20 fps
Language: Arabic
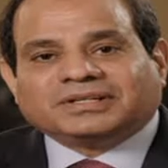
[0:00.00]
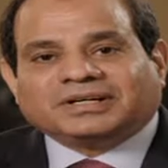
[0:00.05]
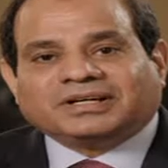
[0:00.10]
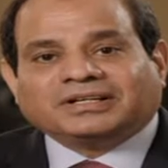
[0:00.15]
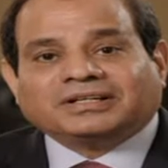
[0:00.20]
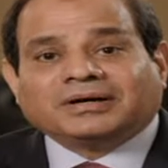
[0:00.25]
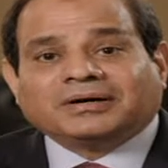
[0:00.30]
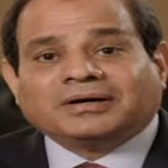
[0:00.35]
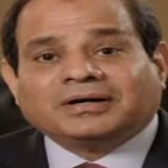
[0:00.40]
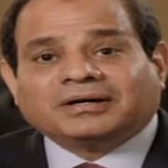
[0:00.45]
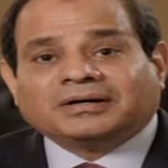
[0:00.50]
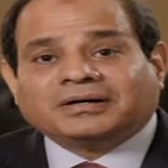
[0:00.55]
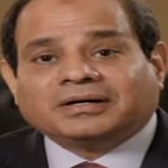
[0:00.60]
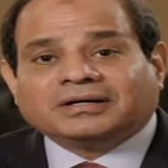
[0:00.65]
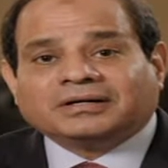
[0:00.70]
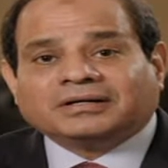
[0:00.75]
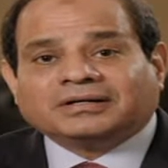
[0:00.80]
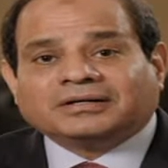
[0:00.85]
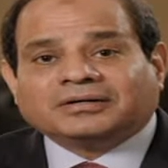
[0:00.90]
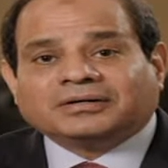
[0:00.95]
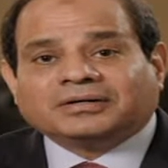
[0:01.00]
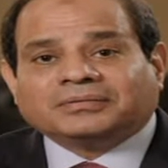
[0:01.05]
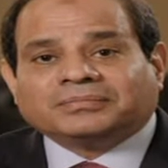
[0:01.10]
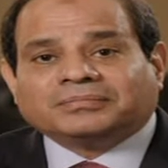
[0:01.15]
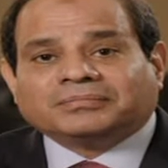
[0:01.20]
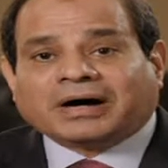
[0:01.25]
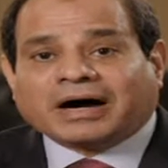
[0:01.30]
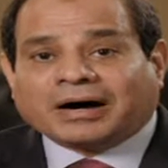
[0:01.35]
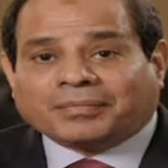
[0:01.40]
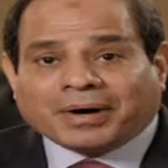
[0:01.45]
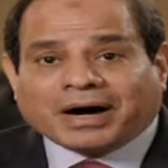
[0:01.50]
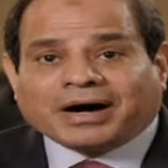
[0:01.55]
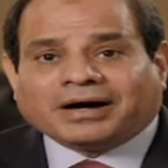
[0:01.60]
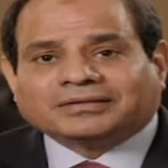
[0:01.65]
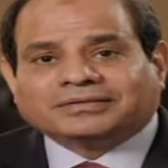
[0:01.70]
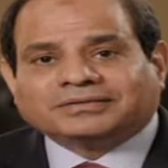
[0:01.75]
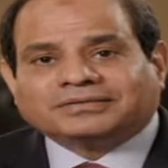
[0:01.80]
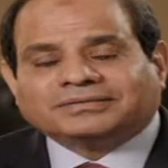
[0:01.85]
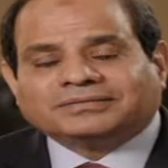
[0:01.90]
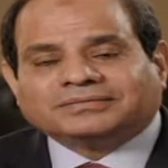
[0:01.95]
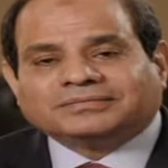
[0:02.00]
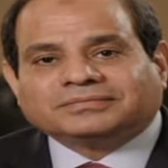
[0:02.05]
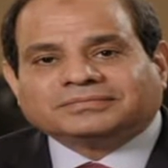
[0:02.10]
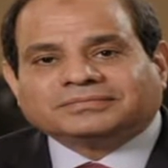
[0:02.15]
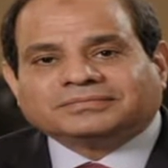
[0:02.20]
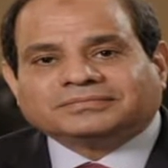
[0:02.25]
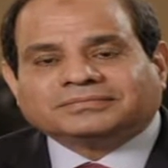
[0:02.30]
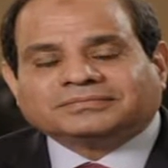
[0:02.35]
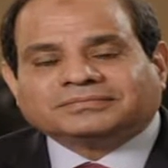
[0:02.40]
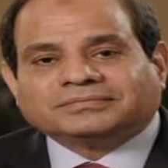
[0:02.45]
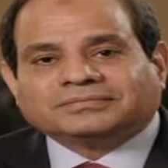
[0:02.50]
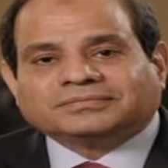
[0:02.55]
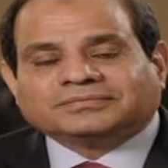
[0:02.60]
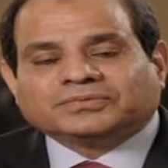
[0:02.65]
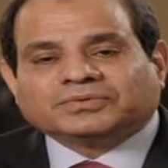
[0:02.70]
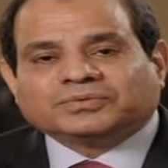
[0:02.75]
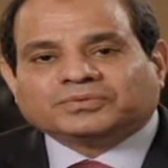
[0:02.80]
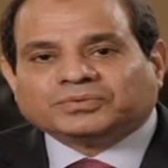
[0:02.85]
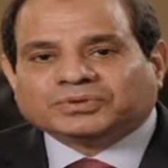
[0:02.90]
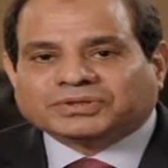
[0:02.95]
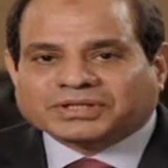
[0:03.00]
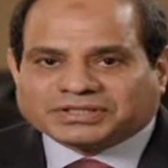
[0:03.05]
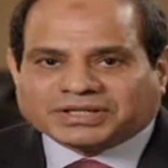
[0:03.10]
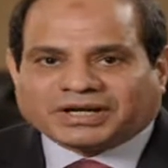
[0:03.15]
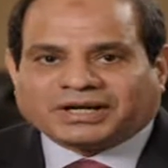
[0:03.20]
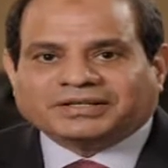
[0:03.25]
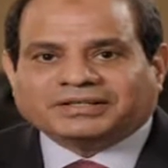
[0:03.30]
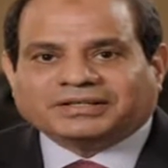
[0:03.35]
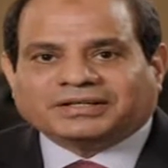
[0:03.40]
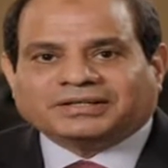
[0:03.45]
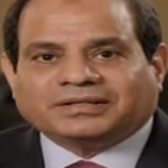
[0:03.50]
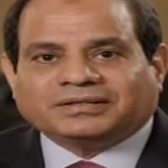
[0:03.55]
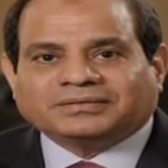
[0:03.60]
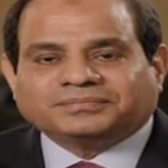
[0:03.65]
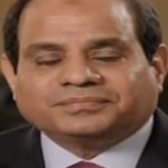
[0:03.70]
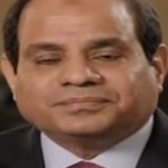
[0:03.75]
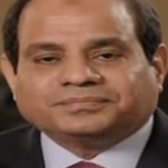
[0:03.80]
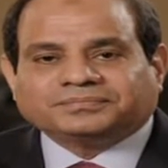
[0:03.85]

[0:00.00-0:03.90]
احنا مع بعض وده صحيح